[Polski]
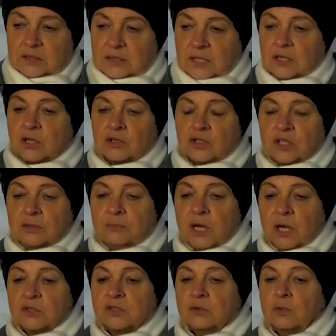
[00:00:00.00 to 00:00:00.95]
tego
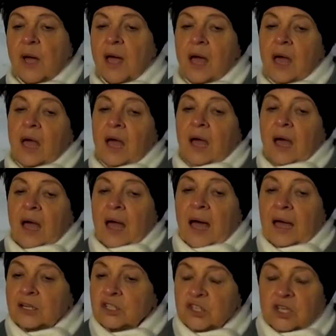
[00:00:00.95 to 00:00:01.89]
rzemiosła,
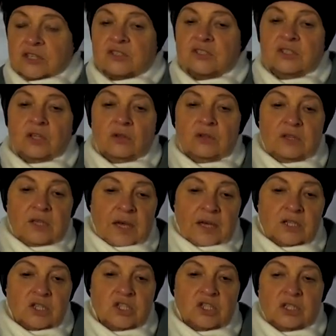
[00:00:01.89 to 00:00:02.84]
a często
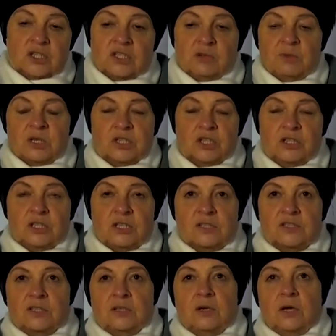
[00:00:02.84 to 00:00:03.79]
też
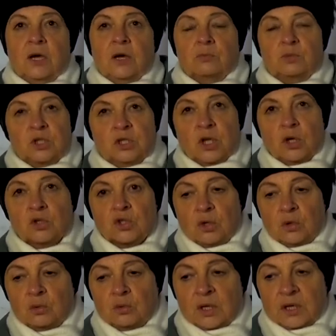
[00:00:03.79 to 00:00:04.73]
rzemieślnicy
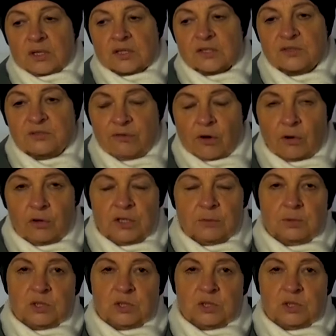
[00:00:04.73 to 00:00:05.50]
przynoszą swoje